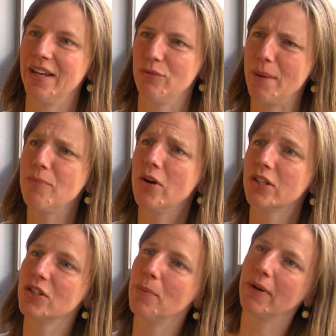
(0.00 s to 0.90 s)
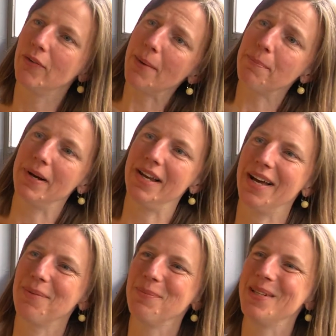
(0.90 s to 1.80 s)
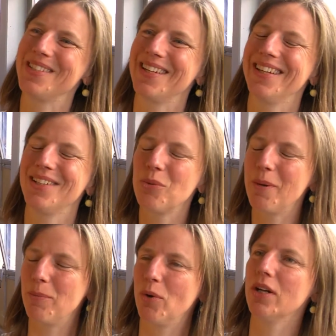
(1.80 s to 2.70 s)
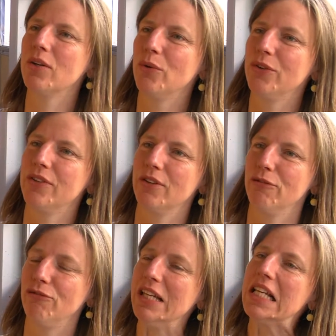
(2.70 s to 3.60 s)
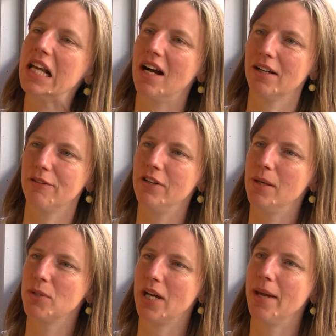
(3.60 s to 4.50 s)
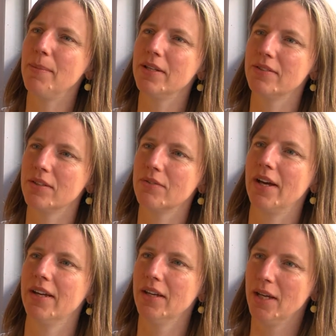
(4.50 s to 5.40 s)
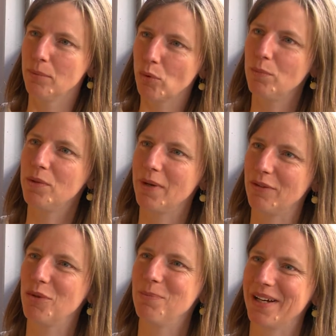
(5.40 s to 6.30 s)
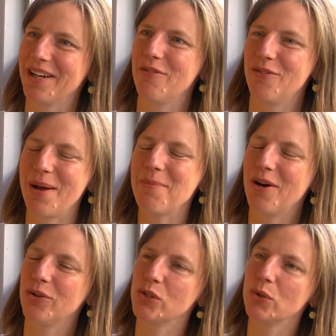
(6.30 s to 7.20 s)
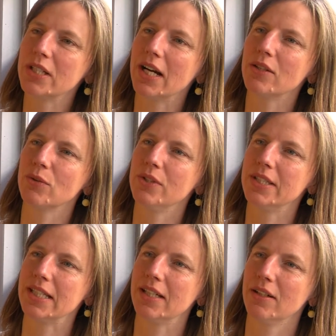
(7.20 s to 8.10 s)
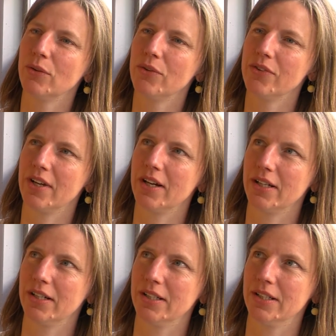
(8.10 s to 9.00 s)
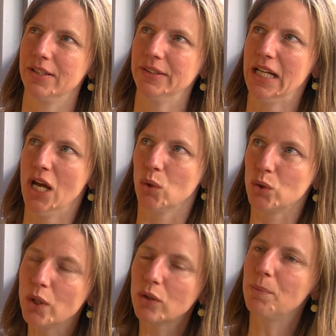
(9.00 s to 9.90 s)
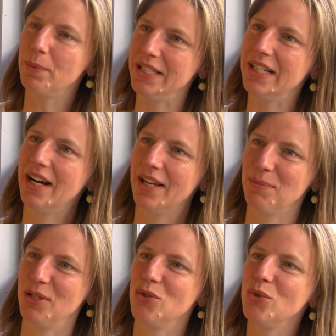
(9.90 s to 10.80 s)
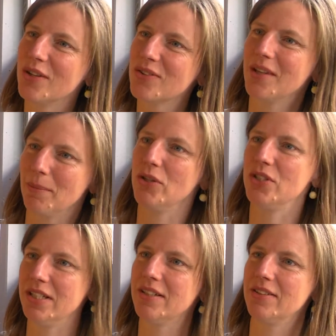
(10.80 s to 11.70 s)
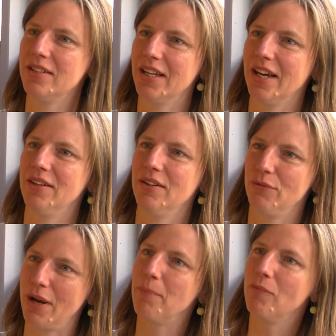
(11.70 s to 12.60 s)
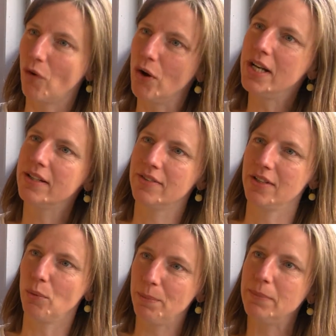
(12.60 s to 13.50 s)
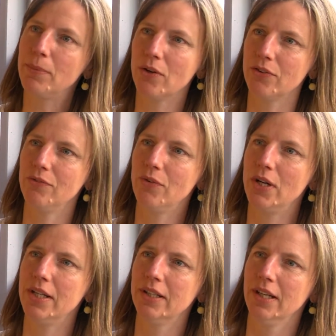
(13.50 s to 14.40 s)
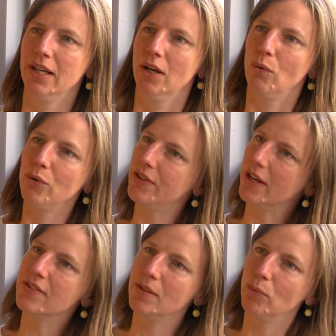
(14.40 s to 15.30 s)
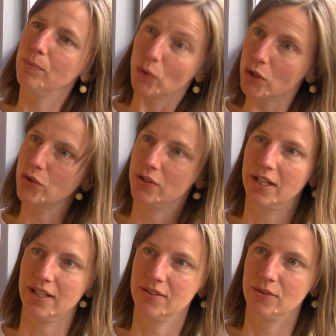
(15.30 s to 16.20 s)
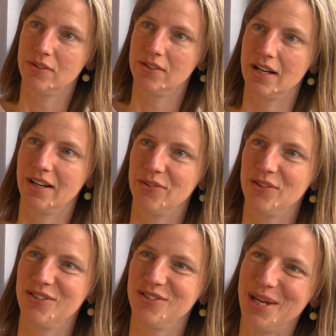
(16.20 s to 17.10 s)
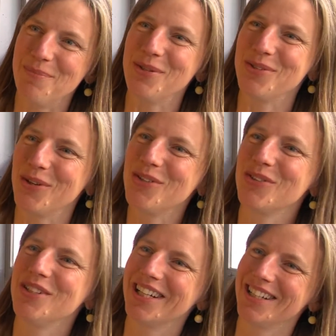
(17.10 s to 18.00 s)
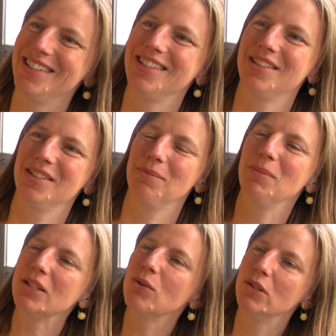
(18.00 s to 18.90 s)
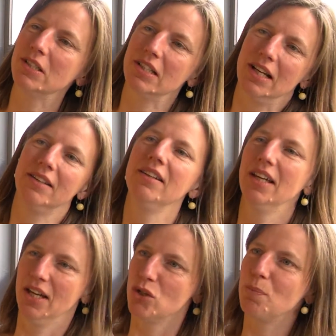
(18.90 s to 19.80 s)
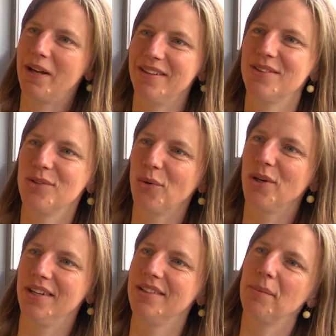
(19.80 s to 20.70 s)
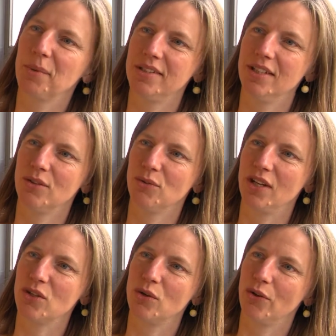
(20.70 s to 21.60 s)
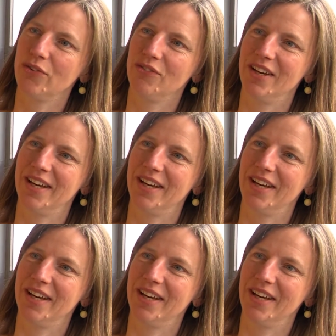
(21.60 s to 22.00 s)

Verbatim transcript: einen Rap-Workshop, Rap-Balladen mit äh, Toba Borke und äh, Viel, Acker Philipp Scheibel. Das sind zwei berühmte Baden-Württemberger Rapper aus Stuttgart. Und äh, unsere Kulturgruppe hier hat mit den Schülern zusammen entschieden, dass sie gerne rappen wollen, dass sie auch Beatboxen wollen und das im Deutschunterricht sozusagen, also dass Themen des Deutschunterrichtes mit Künstlern spannend neu interpretiert und erschlossen